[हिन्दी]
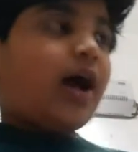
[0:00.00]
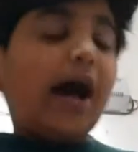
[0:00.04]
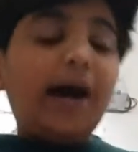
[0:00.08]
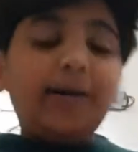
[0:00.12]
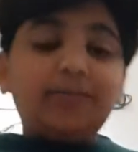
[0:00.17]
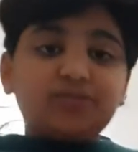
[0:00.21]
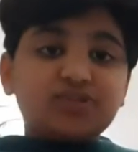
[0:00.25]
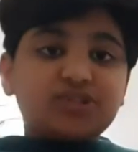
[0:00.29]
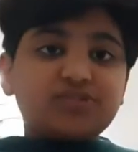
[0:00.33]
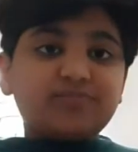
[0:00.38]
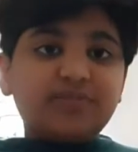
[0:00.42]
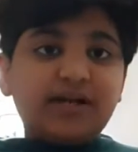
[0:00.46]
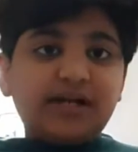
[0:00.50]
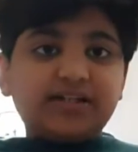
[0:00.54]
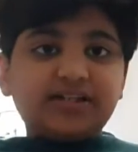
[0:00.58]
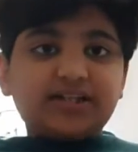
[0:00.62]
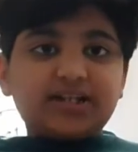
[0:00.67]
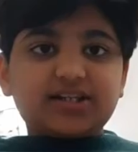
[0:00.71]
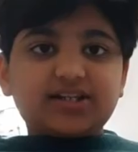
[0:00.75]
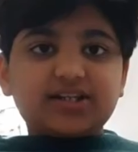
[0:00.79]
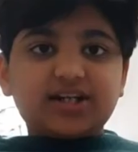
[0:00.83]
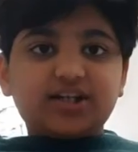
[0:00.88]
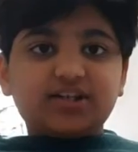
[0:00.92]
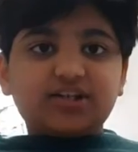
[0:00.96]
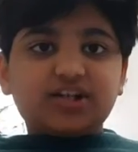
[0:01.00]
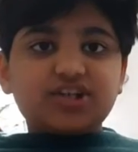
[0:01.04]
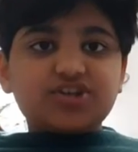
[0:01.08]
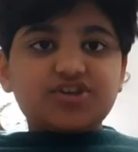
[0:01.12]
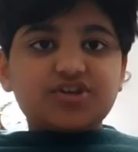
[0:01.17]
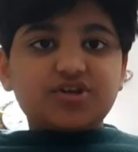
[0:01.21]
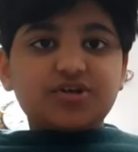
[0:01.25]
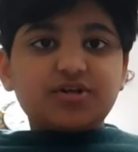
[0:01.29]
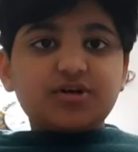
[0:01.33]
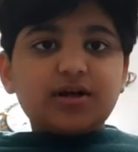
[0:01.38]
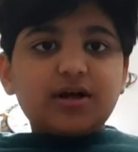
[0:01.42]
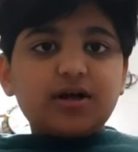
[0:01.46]
हम उस मेंटल
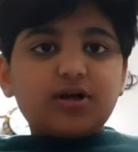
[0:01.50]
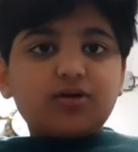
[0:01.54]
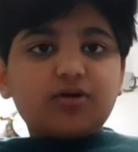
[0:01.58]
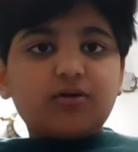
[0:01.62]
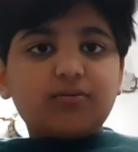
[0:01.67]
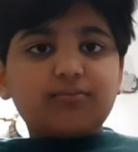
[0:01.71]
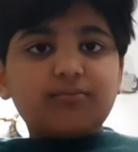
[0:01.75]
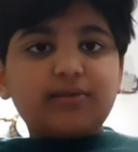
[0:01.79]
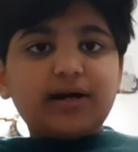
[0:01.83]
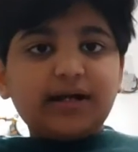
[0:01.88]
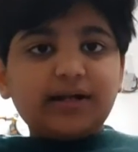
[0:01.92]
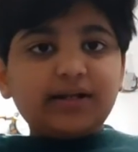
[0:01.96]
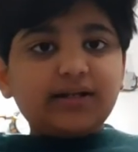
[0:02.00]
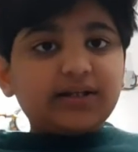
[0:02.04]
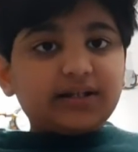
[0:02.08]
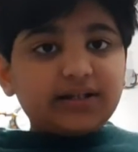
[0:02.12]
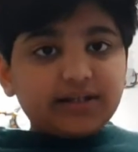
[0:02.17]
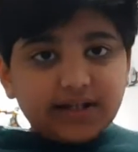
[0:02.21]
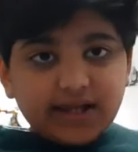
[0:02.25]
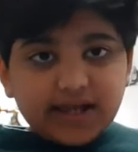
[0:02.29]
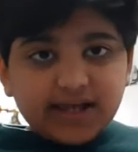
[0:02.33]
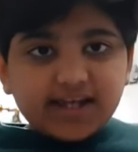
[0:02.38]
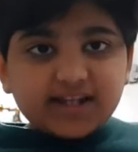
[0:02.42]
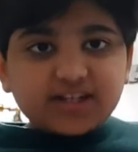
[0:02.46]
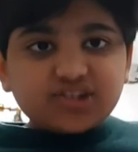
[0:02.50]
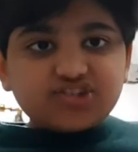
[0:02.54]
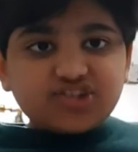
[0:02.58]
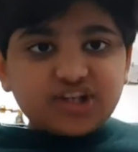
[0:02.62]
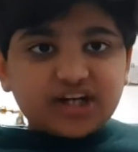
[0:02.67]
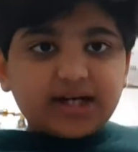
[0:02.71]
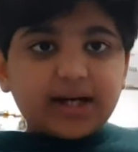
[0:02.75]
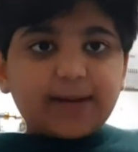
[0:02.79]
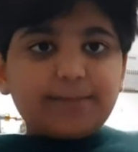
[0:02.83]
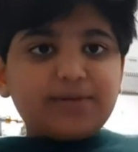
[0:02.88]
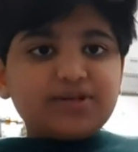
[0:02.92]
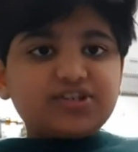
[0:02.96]
साइंटिस्ट को मारने के लिए एक
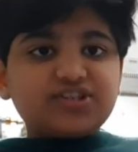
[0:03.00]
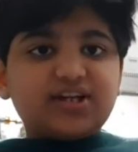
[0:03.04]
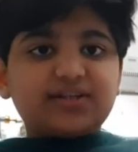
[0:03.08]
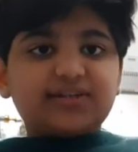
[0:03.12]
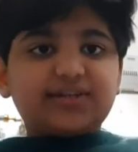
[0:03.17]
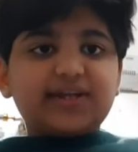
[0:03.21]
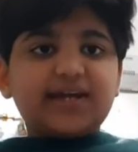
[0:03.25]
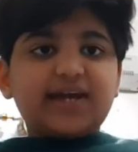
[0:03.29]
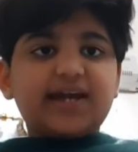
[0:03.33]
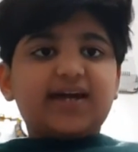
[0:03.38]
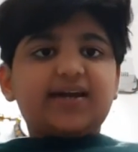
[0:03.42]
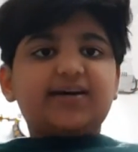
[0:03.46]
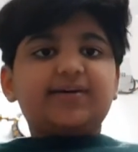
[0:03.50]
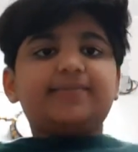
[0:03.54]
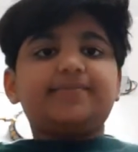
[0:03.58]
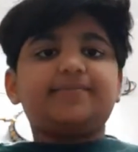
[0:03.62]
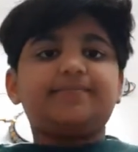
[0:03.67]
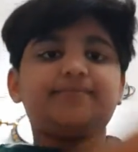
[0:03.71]
जगह पे जाते हैं